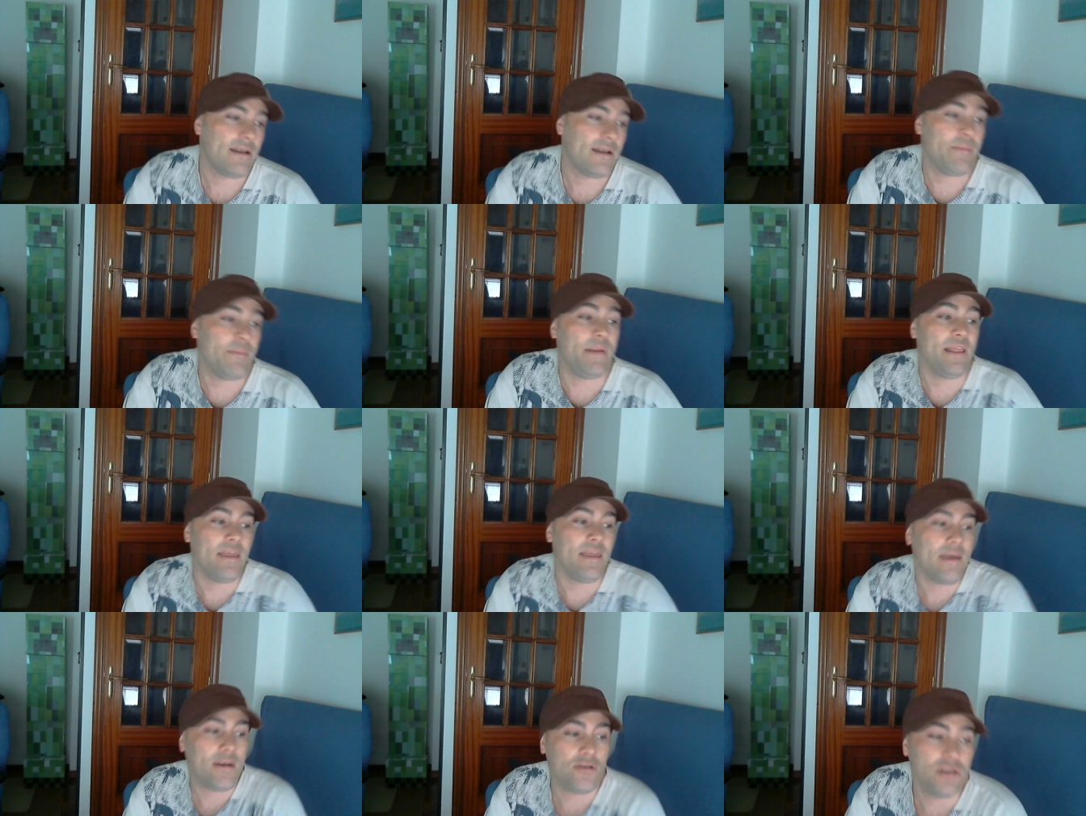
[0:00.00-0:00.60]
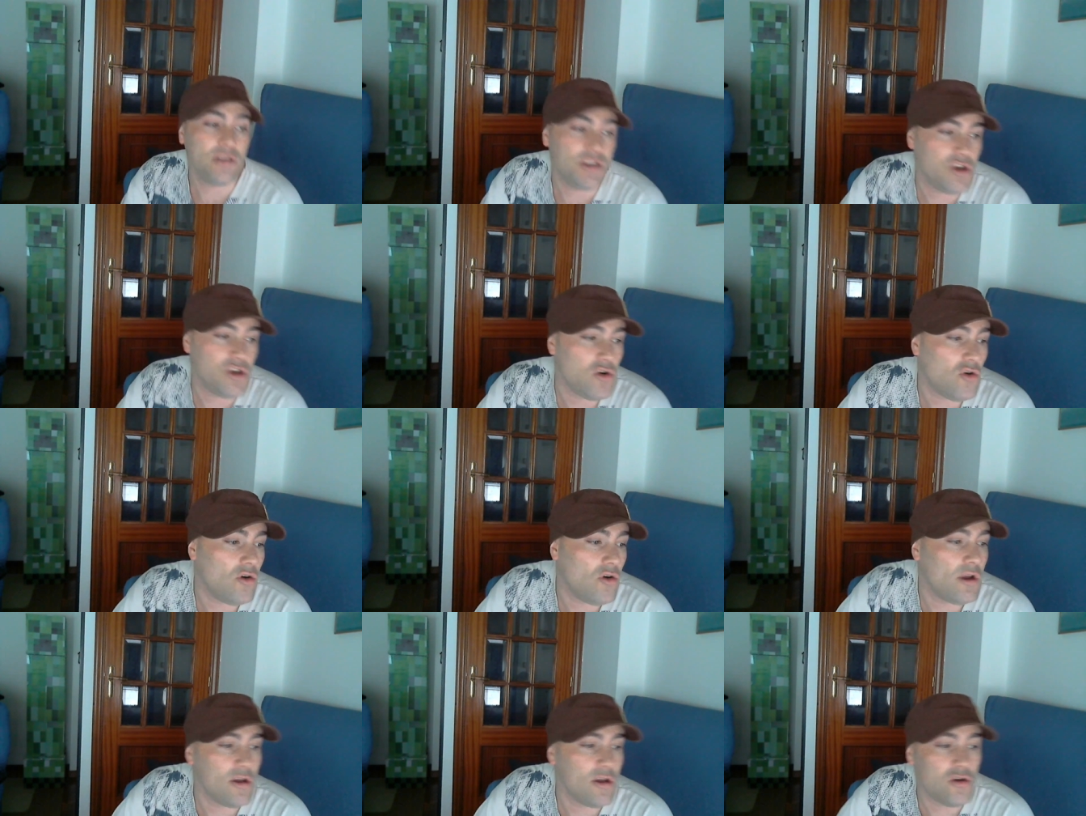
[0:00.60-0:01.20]
La pérdida de conexión
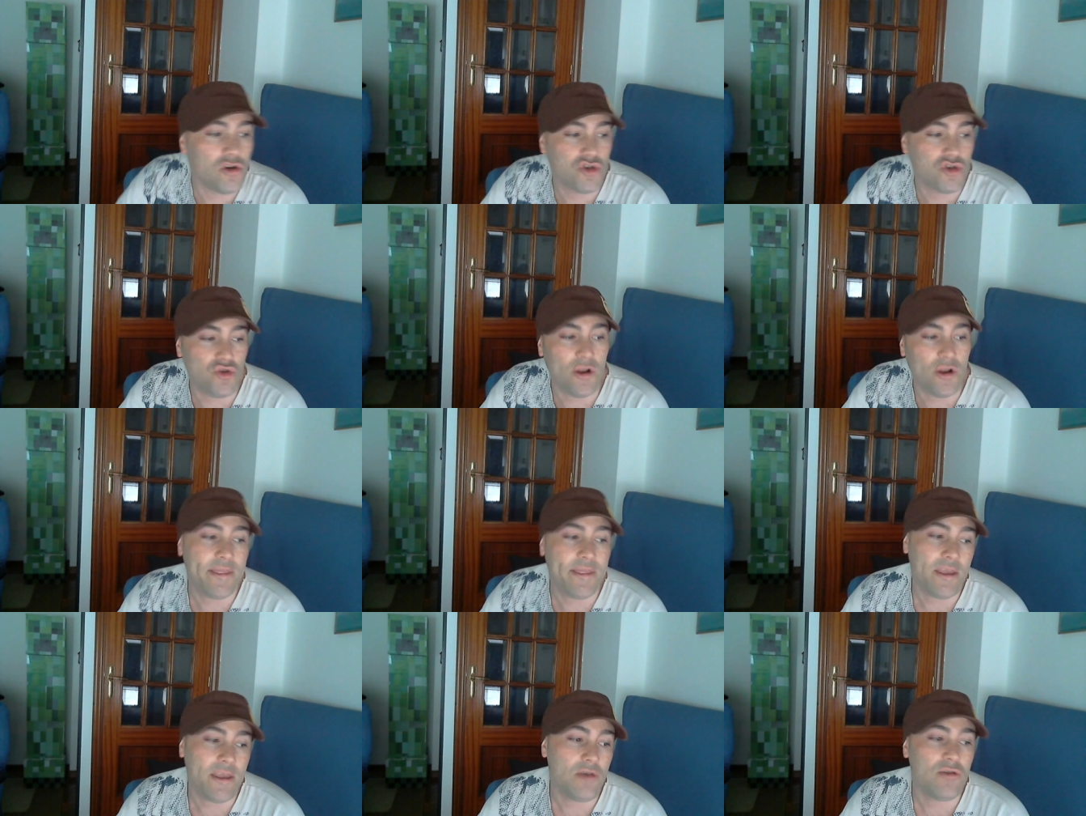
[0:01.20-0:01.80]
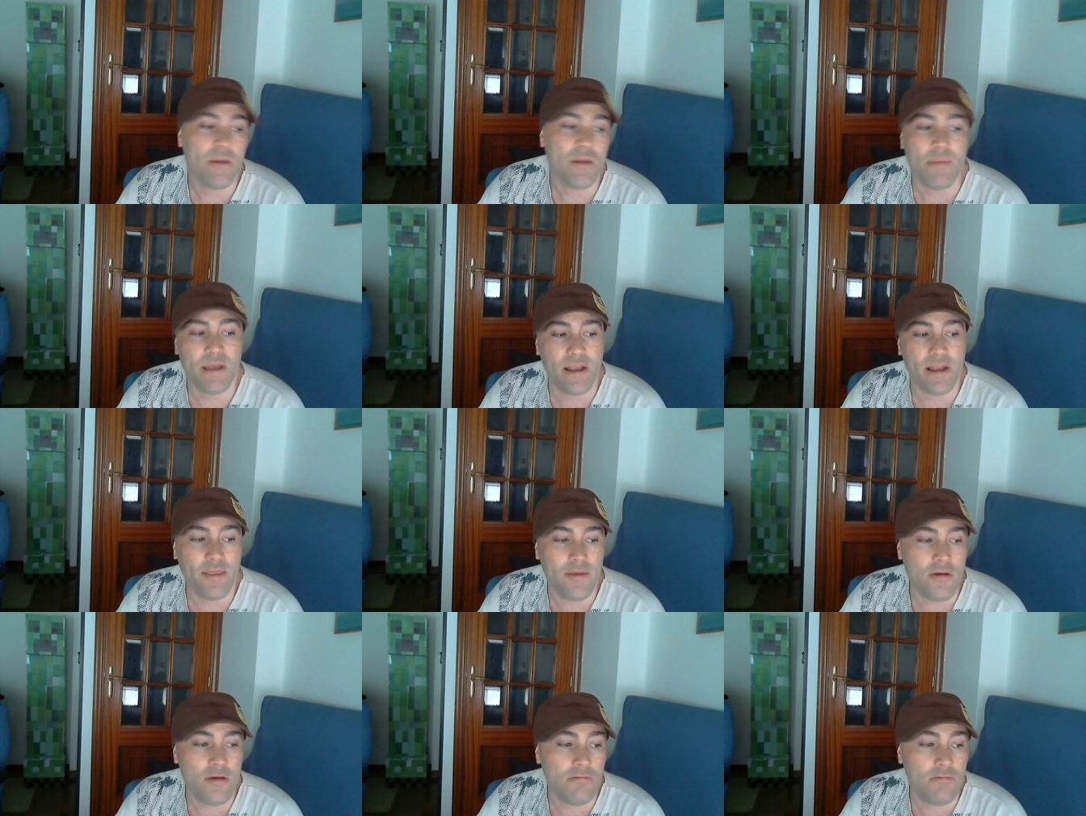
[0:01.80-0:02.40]
con el host durante una
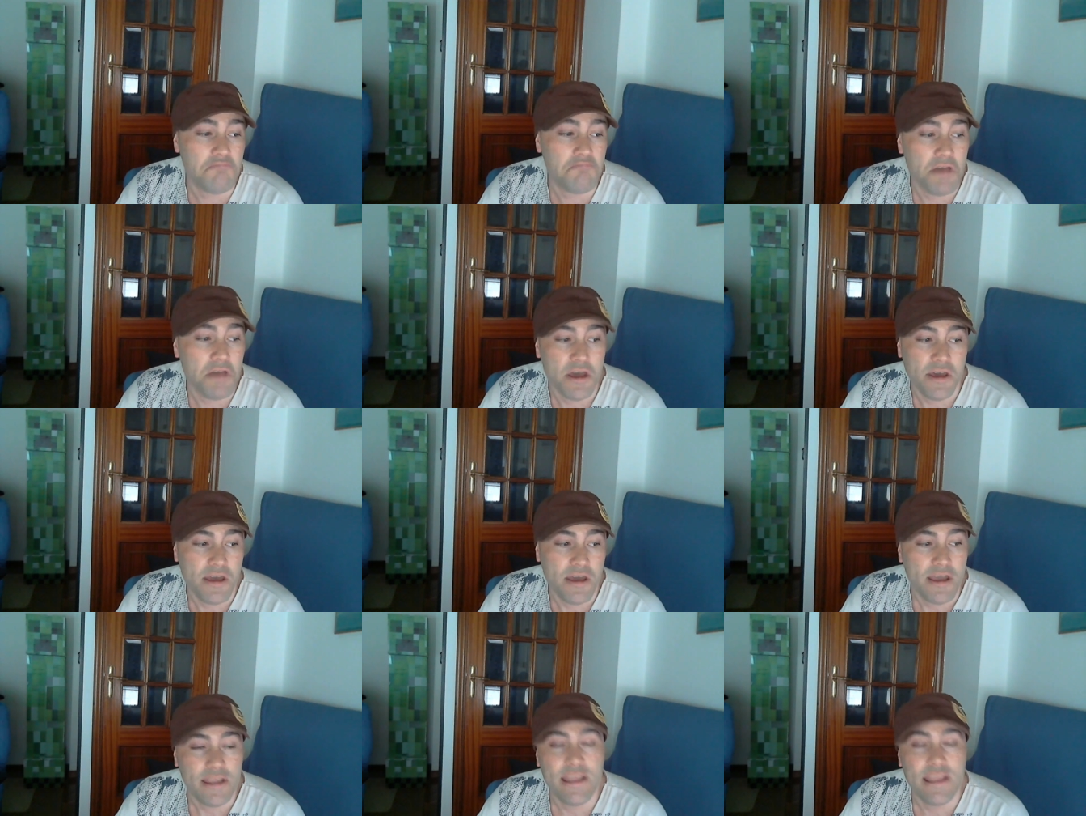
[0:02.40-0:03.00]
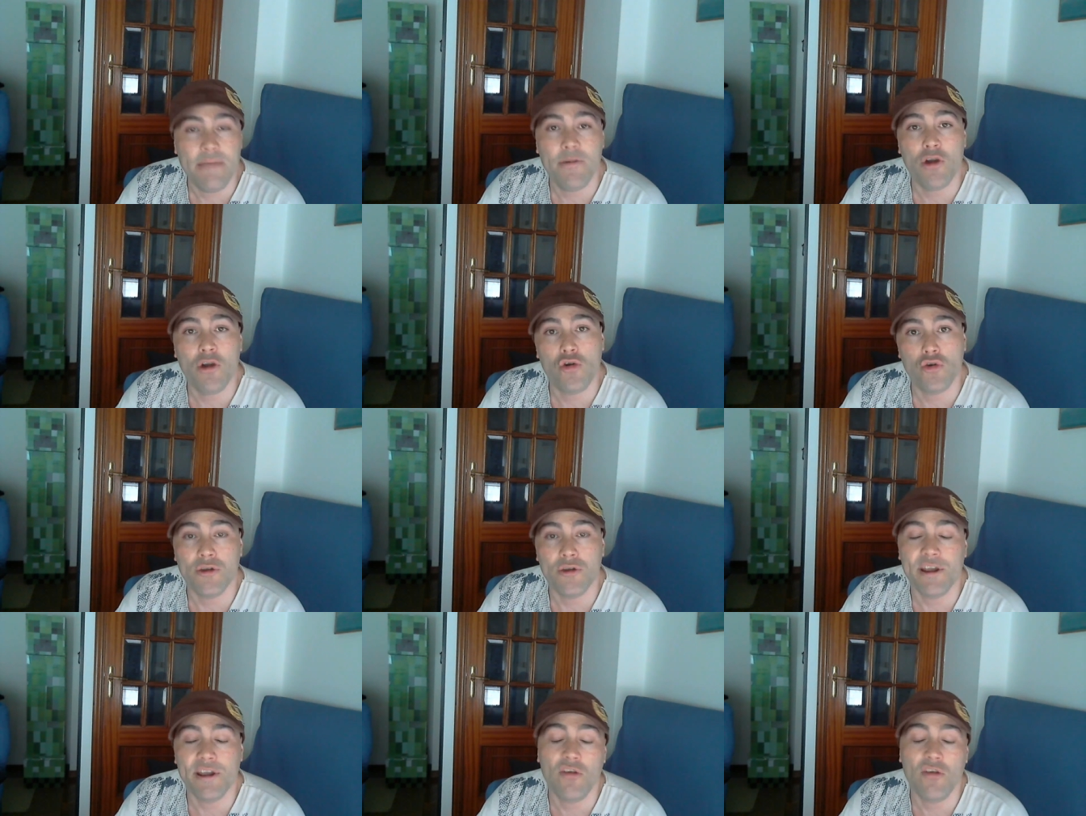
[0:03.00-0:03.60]
migración debe
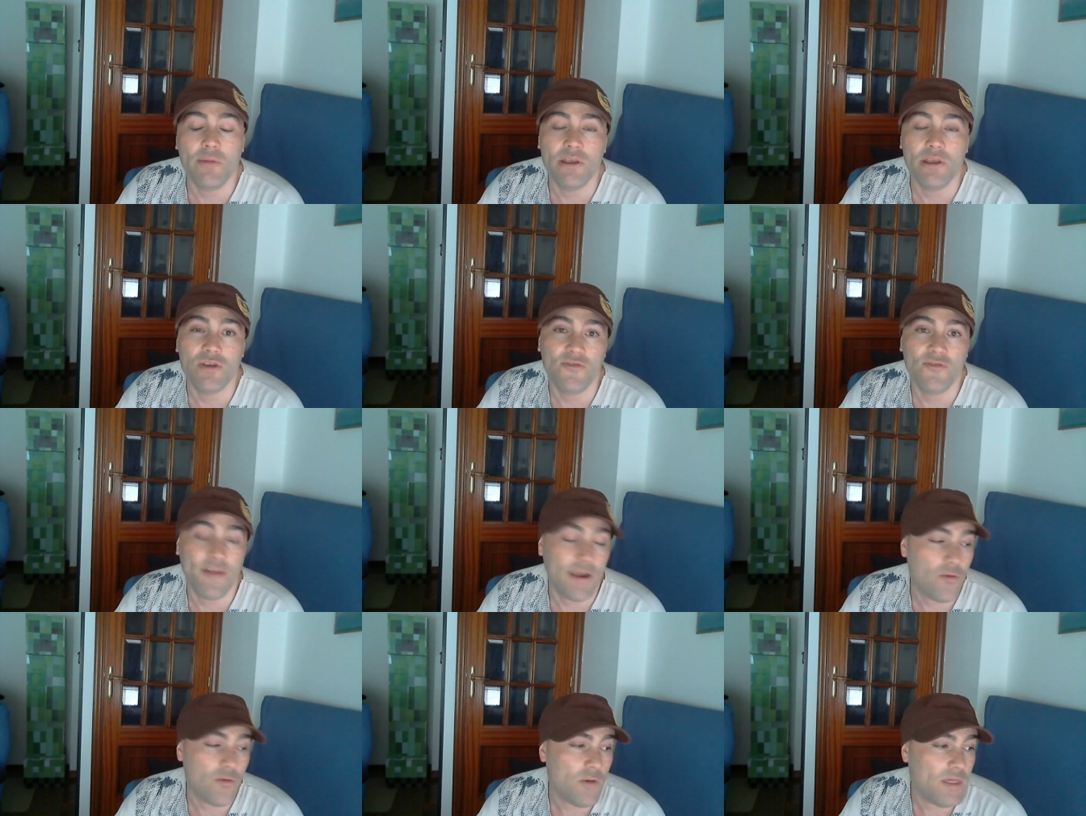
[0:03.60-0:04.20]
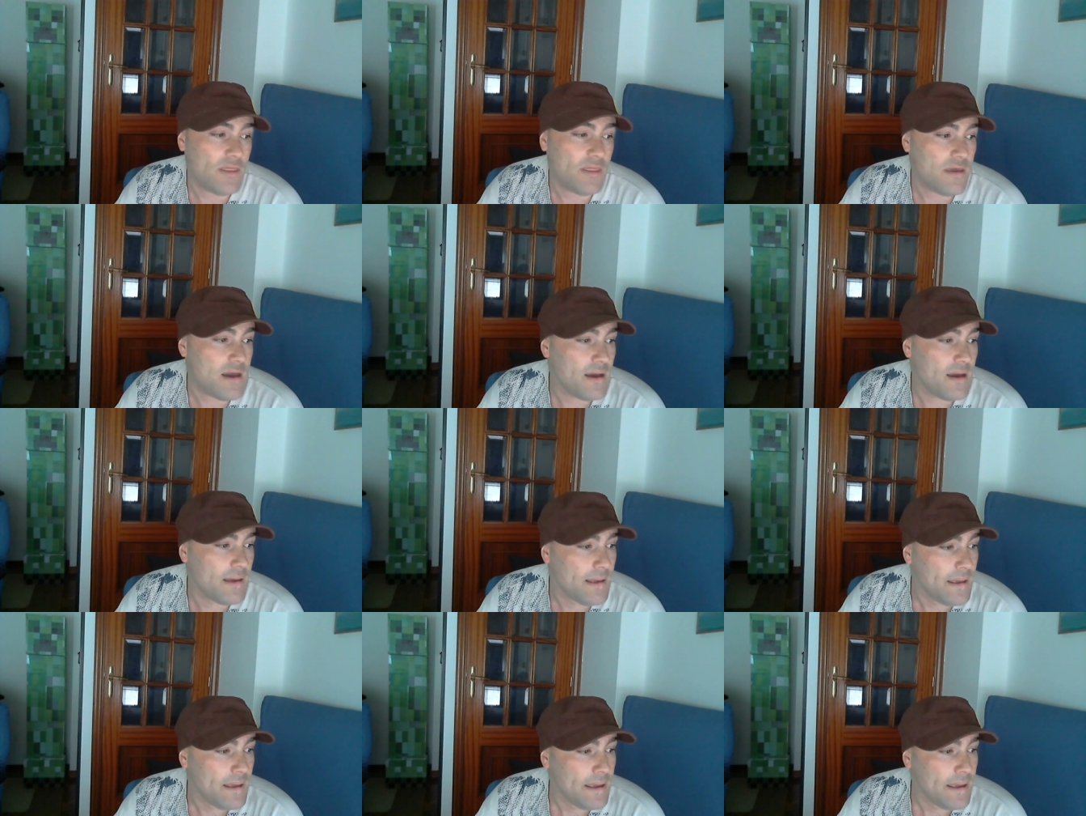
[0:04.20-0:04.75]
ocurrir con menos frecuencia.